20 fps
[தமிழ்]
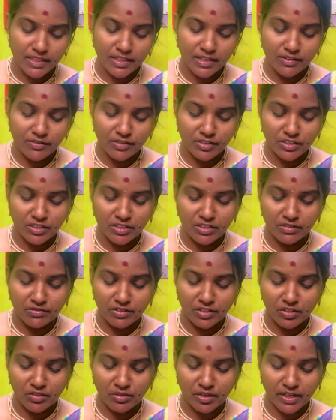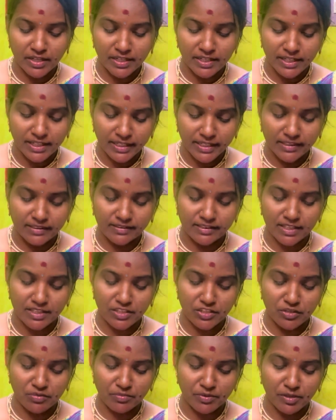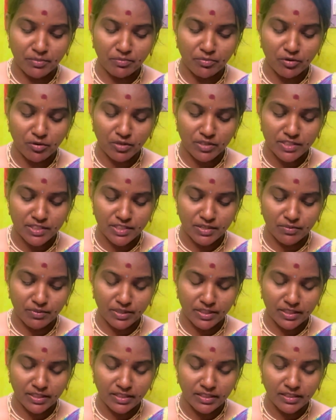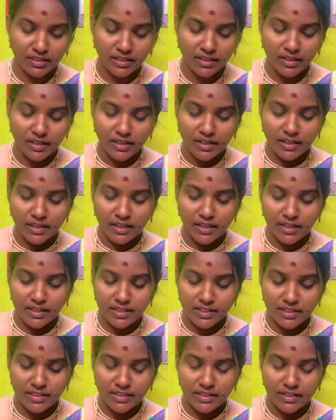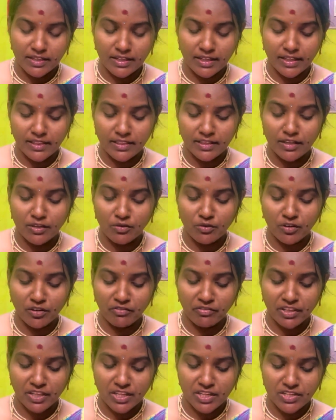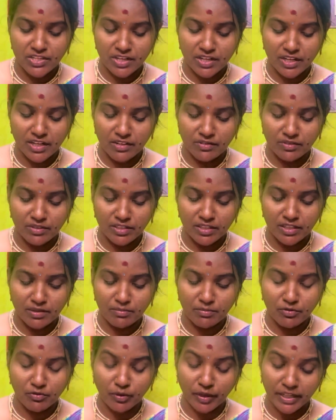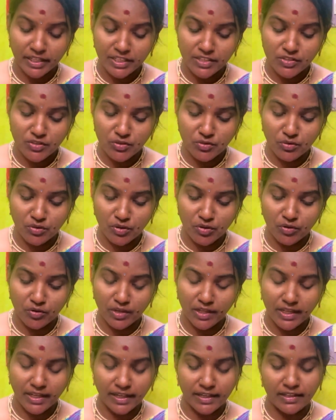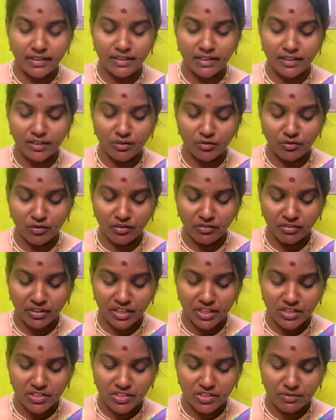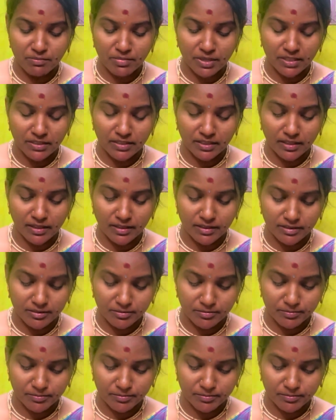எதில் வந்து வரும் அனலிட்டிக்ஸ் அச்சீவ்மெண்ட் பாலிசி வந்து எதை இதில் எந்த நோட்டிஃபிகேஷனில் வந்து நம்ம ஒய்டி ஸ்டூடியோவில் எங்கே இருக்குது நோட்டிஃபிகேஷன் பார்த்துடலாம்